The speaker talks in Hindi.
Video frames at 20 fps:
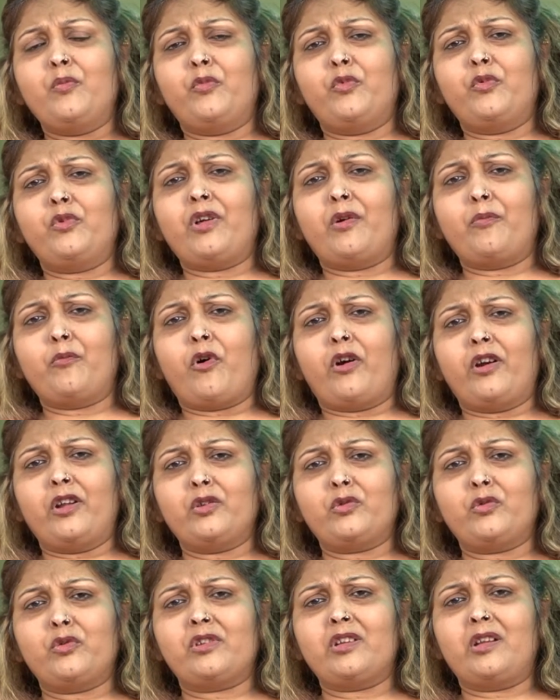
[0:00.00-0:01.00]
पूरा बॉडी
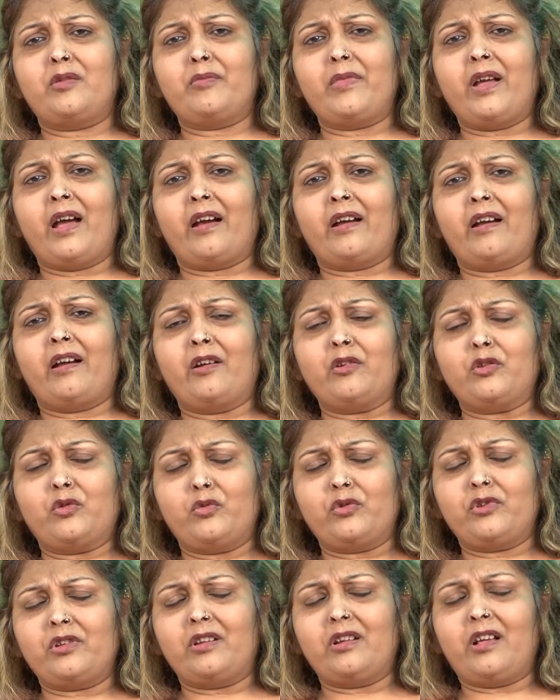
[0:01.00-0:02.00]
सूजन में आ,
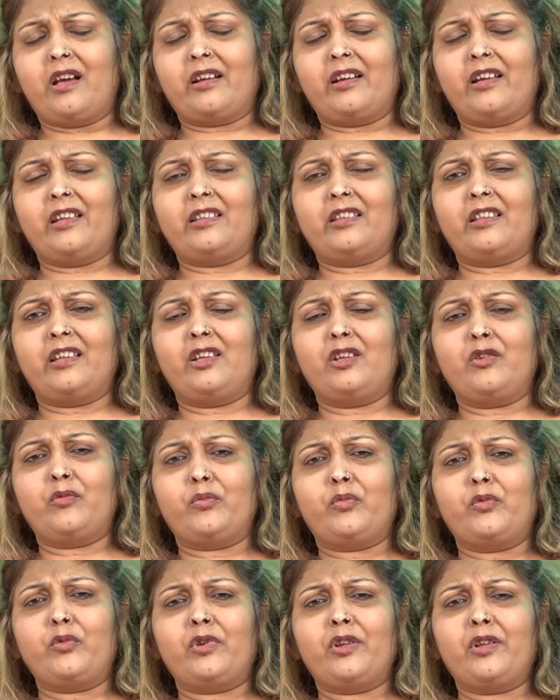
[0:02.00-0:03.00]
सूजन आ गई थी
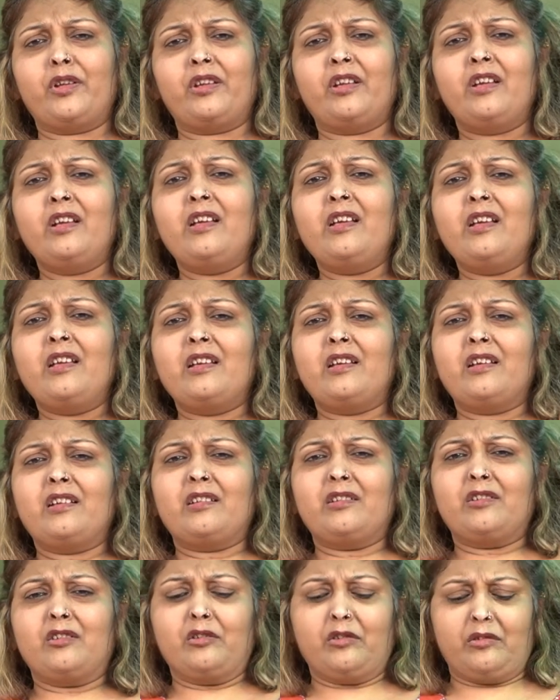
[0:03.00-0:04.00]
पूरे
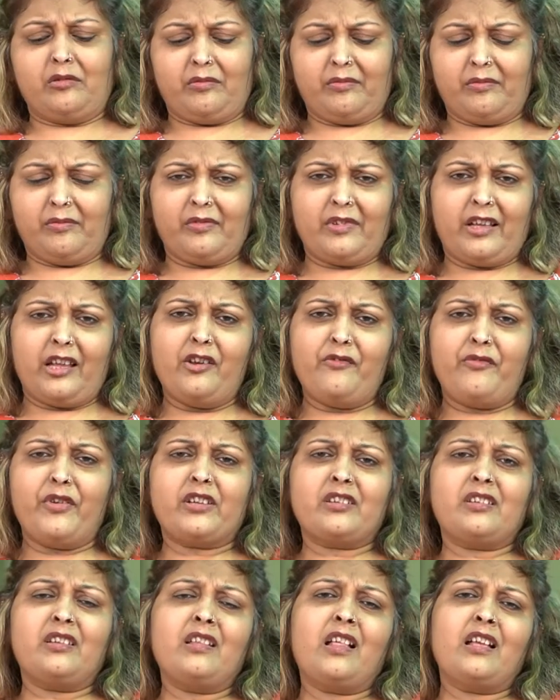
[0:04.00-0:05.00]

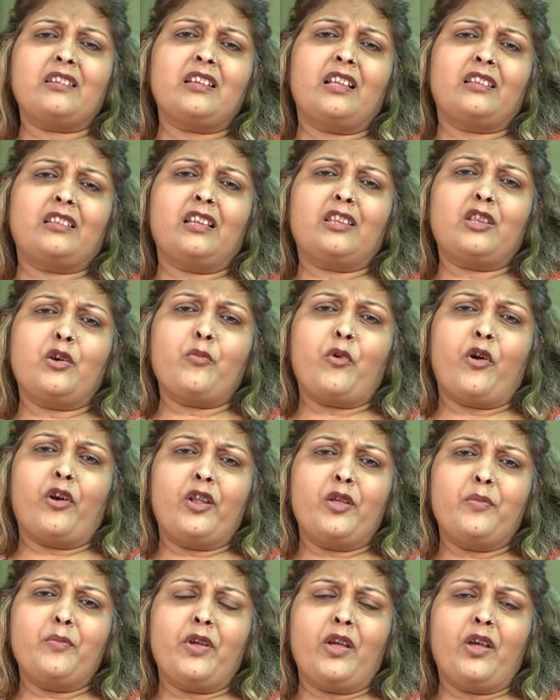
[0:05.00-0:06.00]
इन्फेक्शन आ जाता था
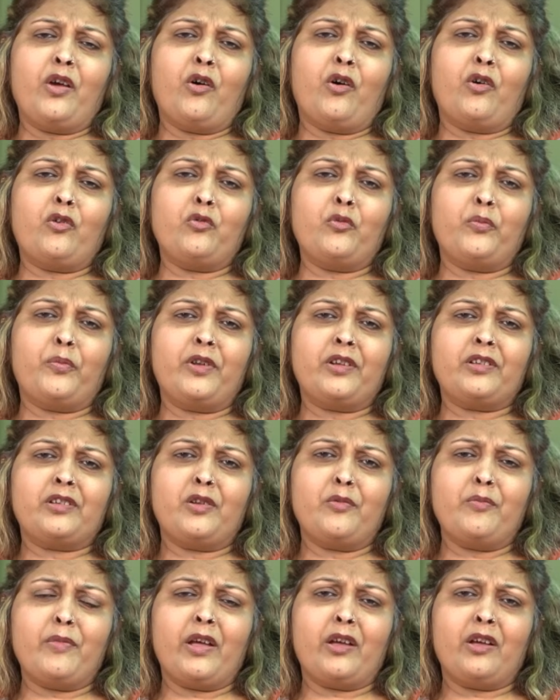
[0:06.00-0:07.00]
बॉडी में और ऊपर
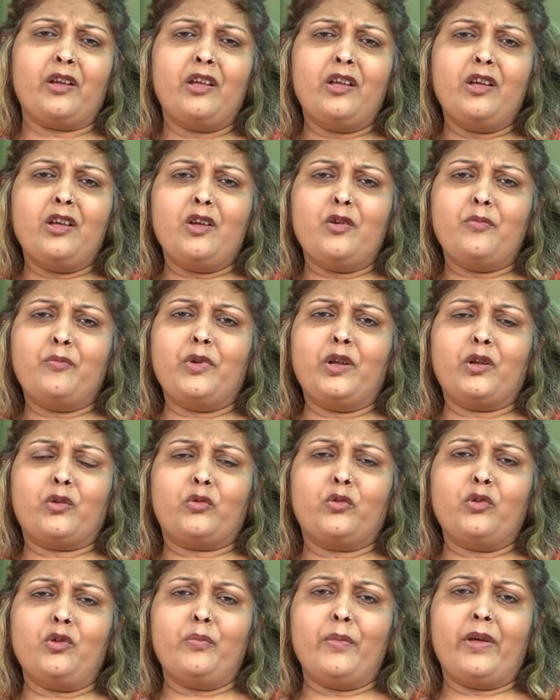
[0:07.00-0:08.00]
से मैं
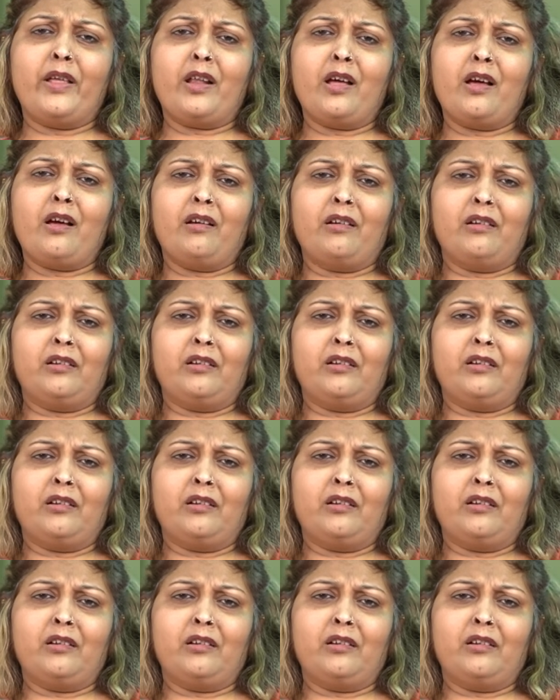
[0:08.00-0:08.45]
बिल्कुल मेरा